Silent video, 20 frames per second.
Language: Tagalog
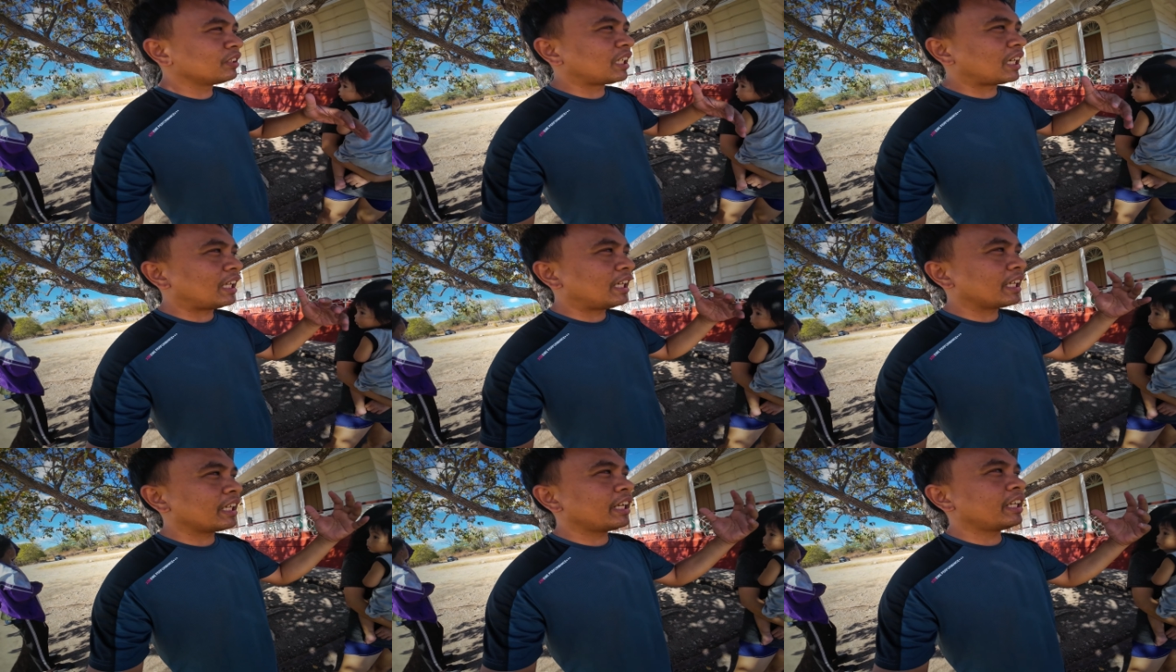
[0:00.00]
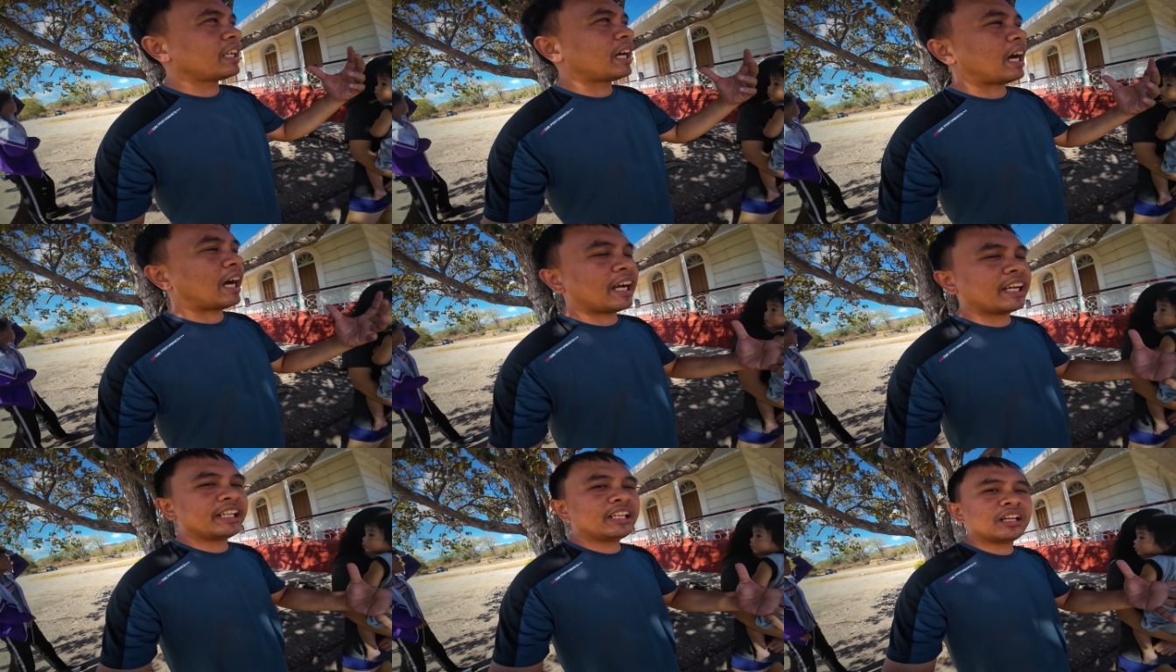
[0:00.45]
ang nakalagay
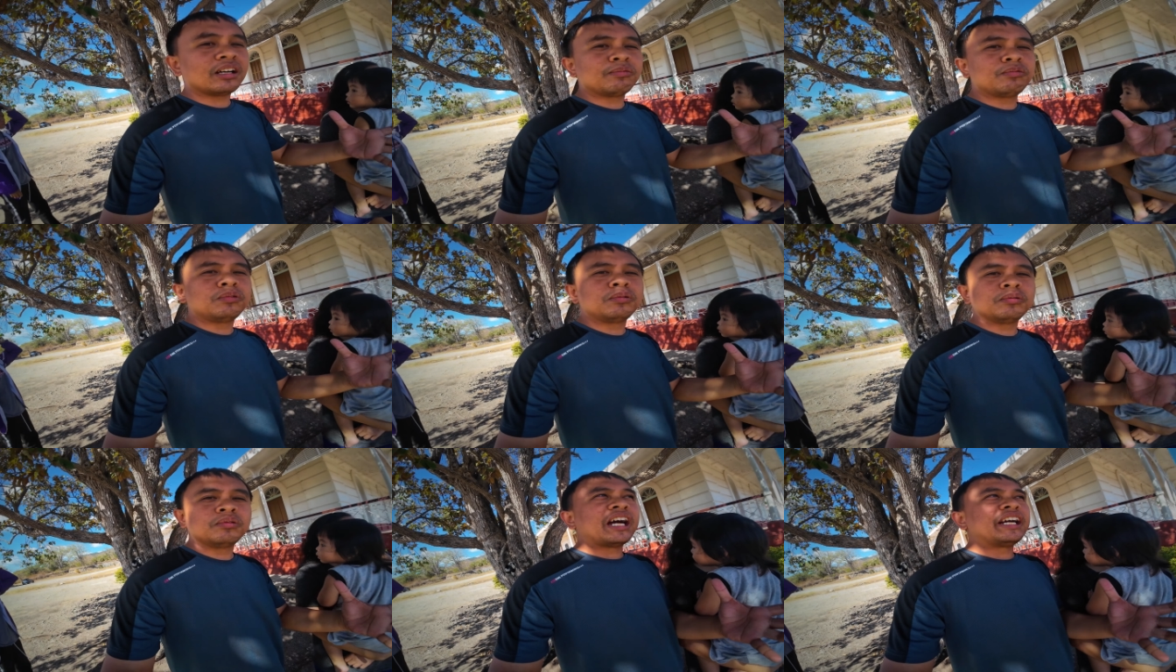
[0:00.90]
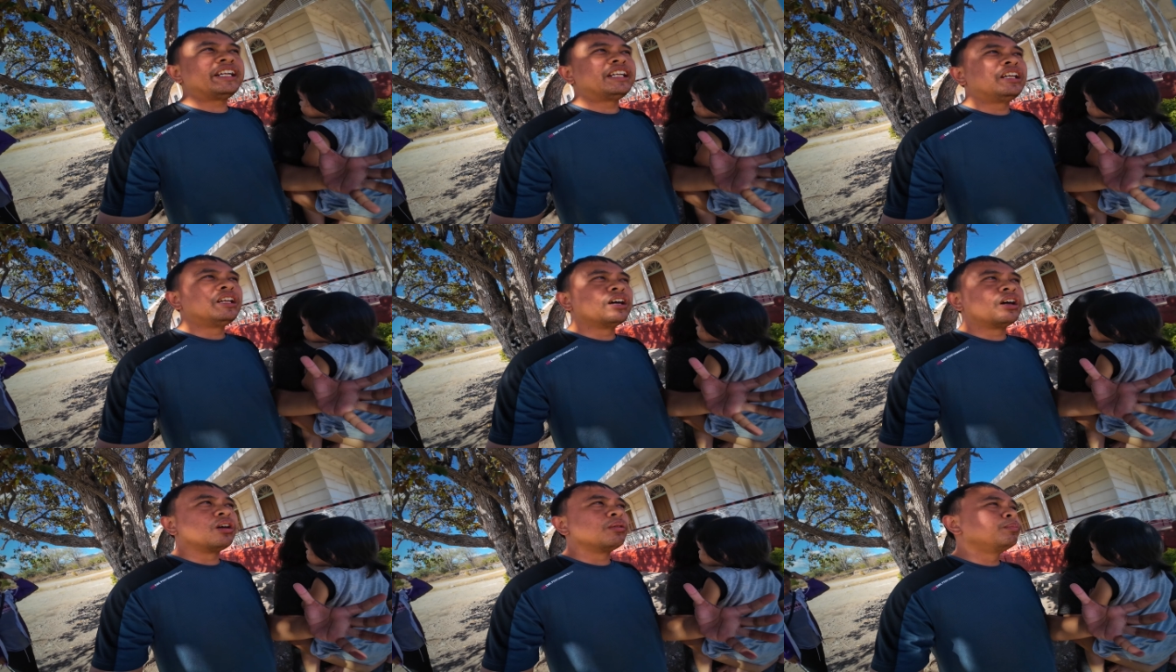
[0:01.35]
na I love I
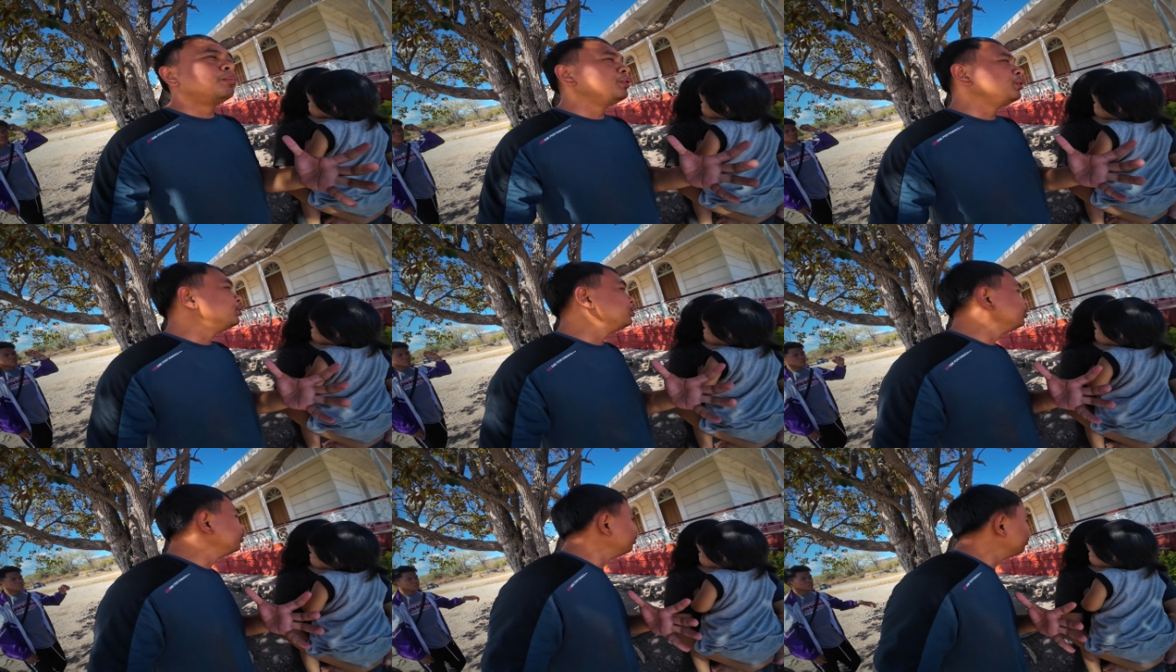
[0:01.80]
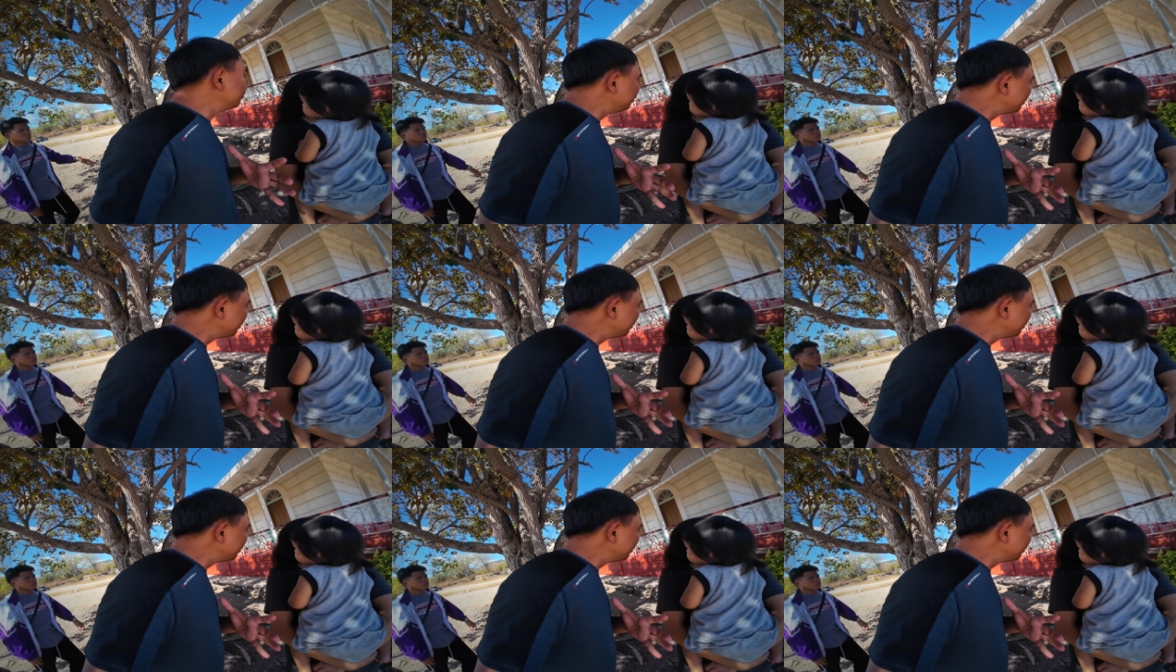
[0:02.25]
love you.